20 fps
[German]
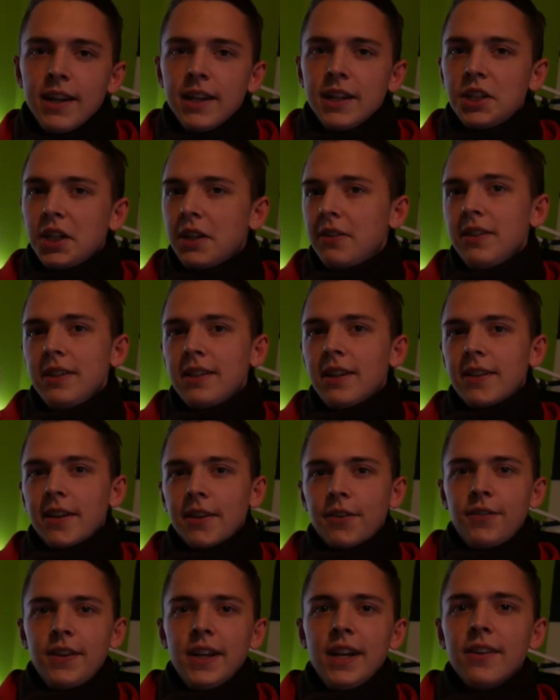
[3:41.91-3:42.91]
ich schätze nicht, dass
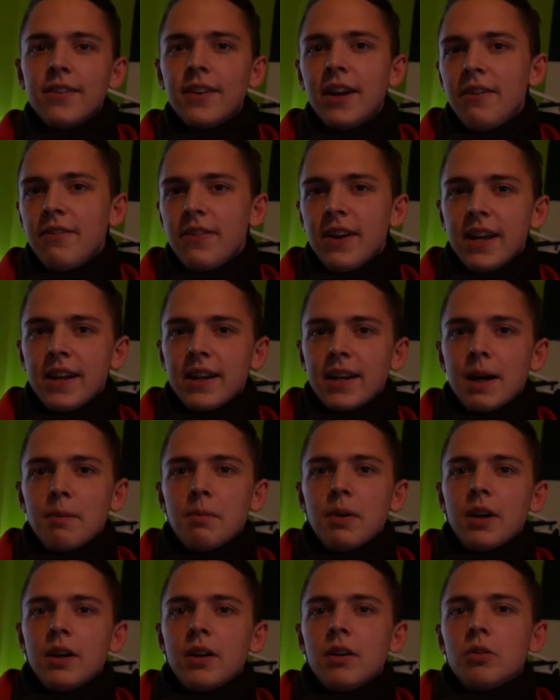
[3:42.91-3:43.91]
das viele sein werden,
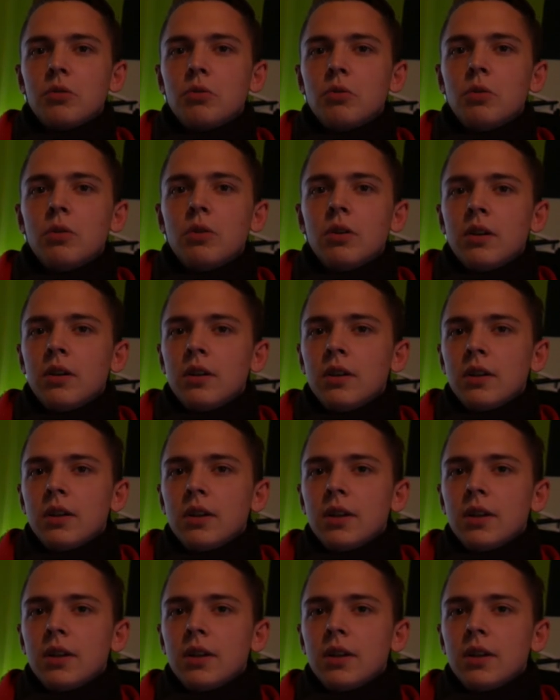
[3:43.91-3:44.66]
aber so